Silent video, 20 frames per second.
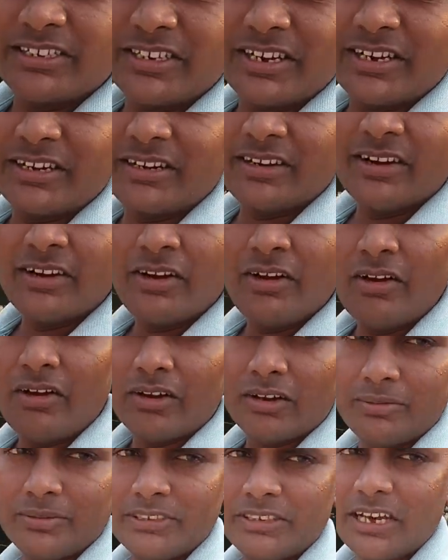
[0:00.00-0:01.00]
स्टैंड
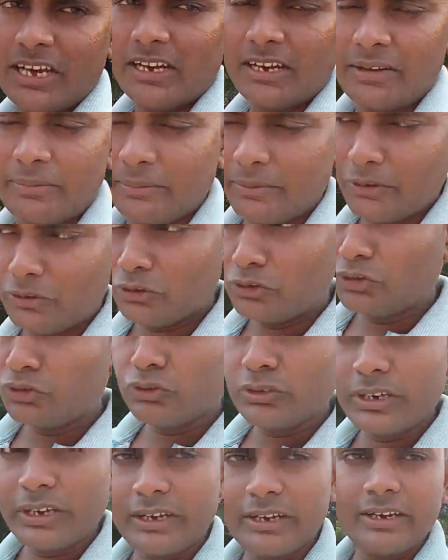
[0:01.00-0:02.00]
और अभी जा रहे हैं वीडियो
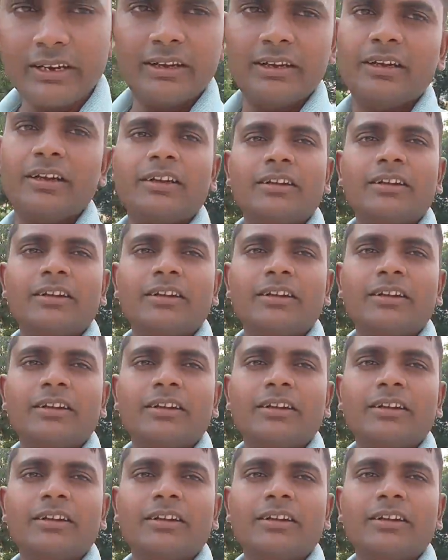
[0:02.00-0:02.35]
शूट करने